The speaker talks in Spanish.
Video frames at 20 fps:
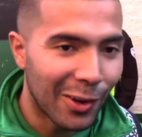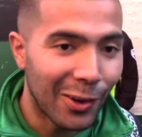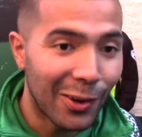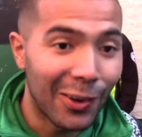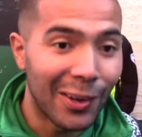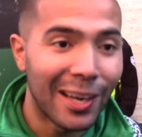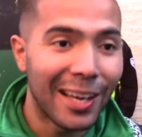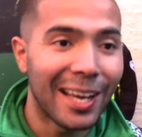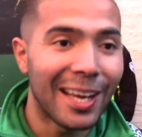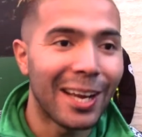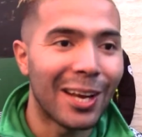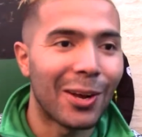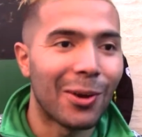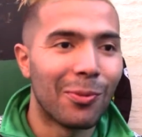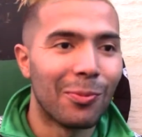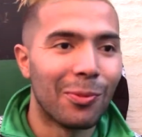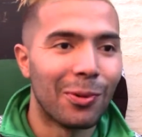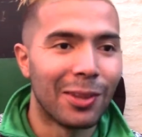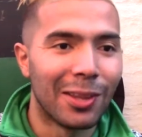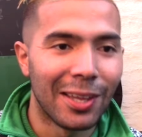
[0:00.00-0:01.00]
No, nada,
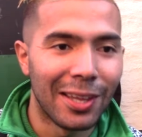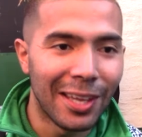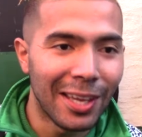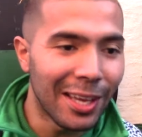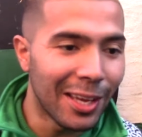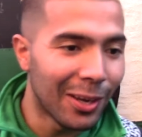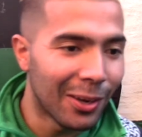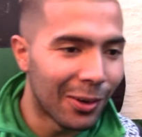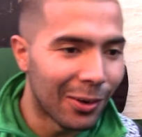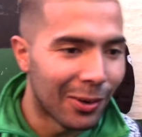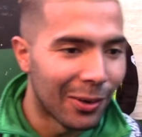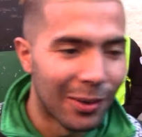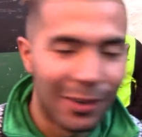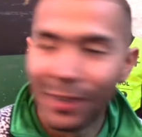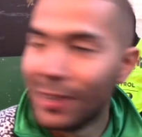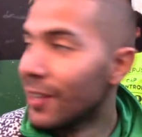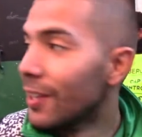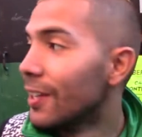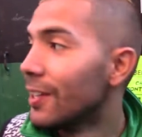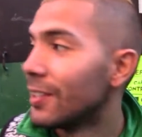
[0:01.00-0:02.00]
como te digo,
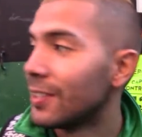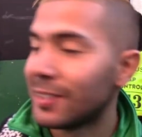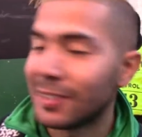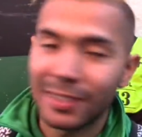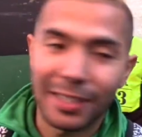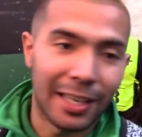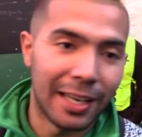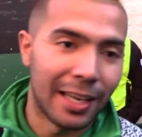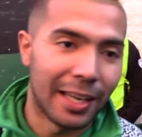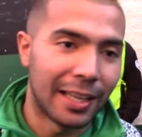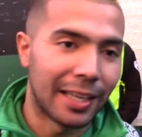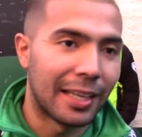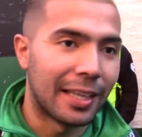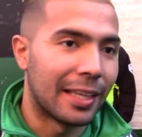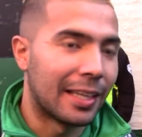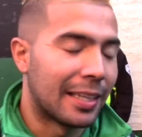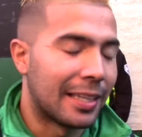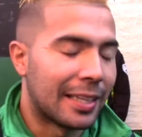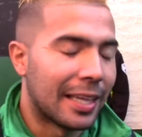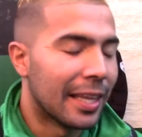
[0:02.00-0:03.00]
se la
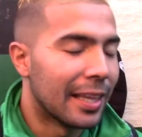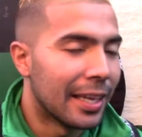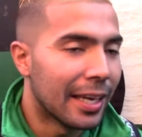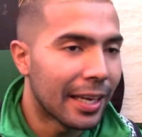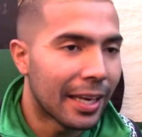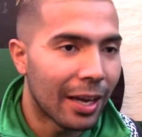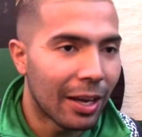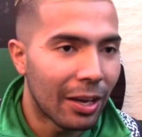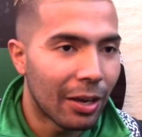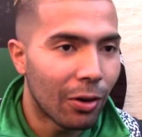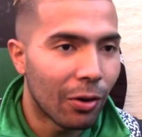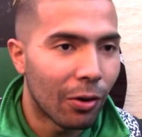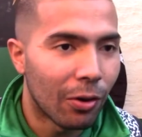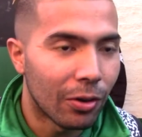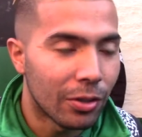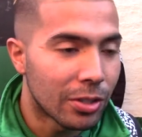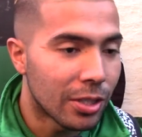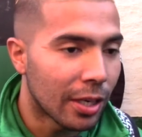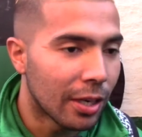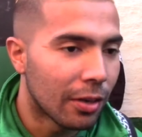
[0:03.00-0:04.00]
tendré que haber a
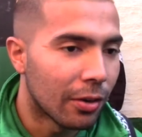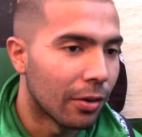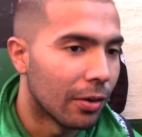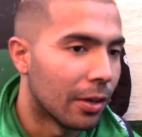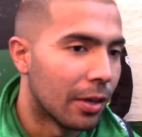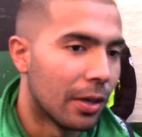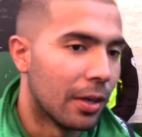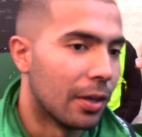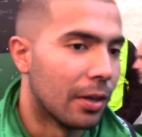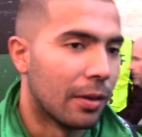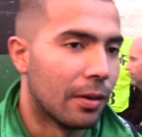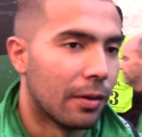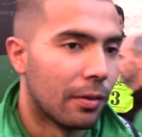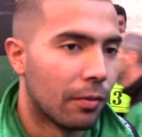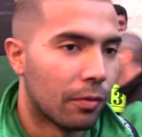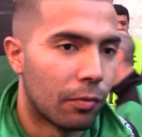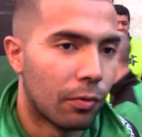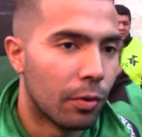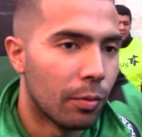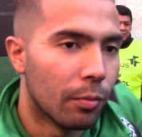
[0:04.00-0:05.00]
Gonzalo y
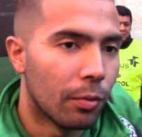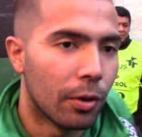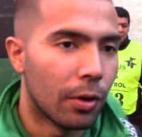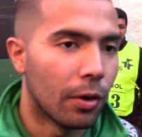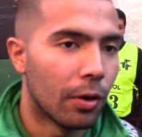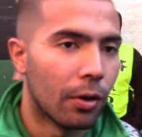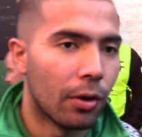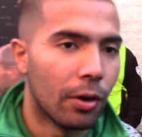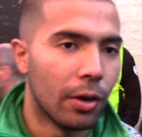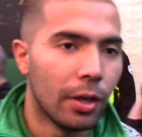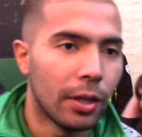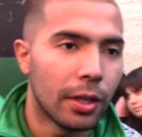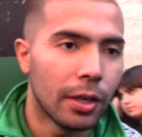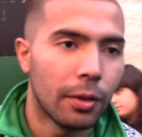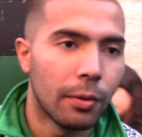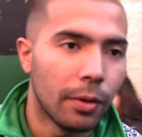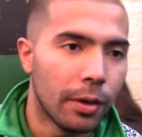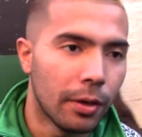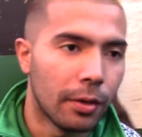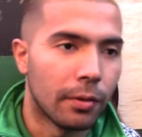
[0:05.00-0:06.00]
fui muy egoísta y
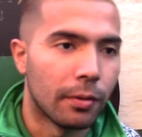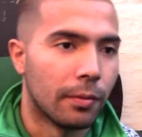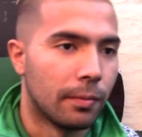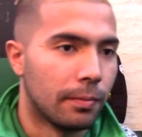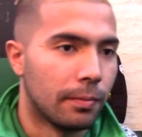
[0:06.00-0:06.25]
bueno,